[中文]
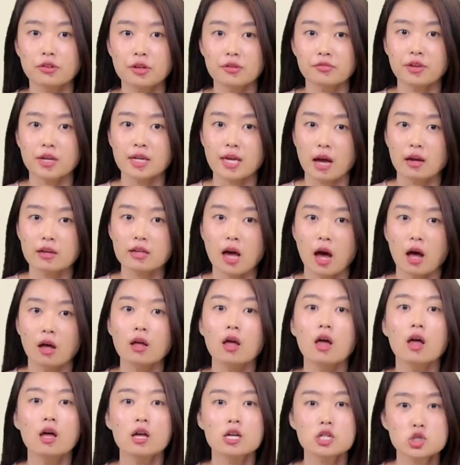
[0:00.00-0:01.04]
沸沸扬扬。
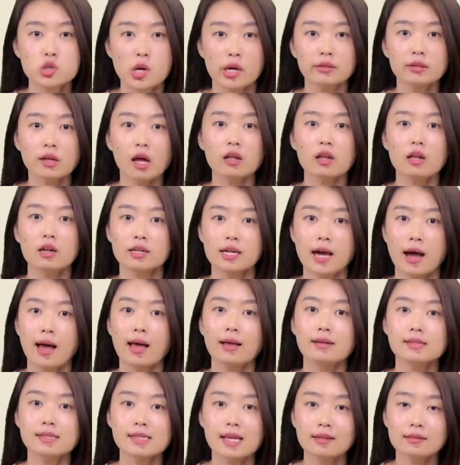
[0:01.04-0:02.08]
传到了两
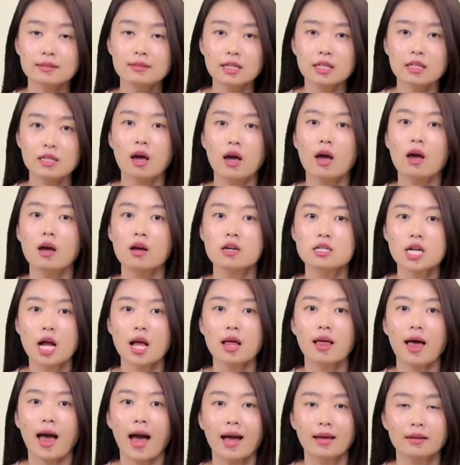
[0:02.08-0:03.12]
岸三地，
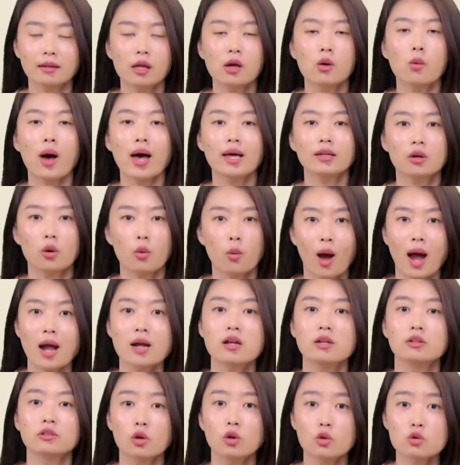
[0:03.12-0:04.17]
让海内外的华
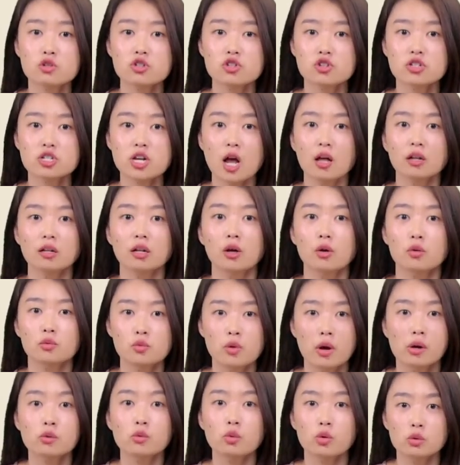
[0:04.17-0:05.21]
人都吃上了
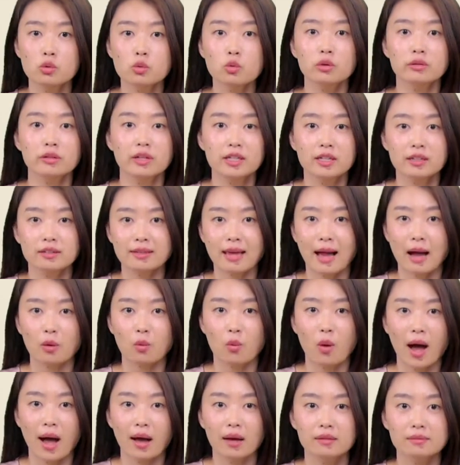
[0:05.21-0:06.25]
圆滚滚的一个大
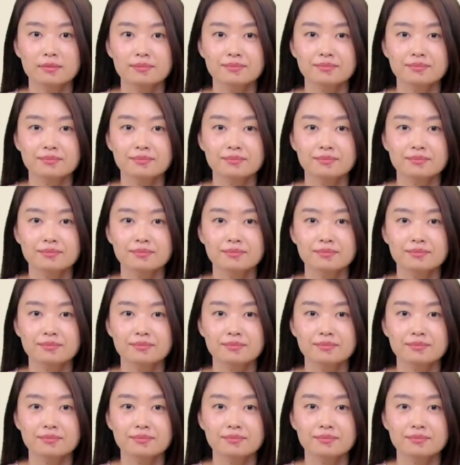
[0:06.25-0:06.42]
瓜。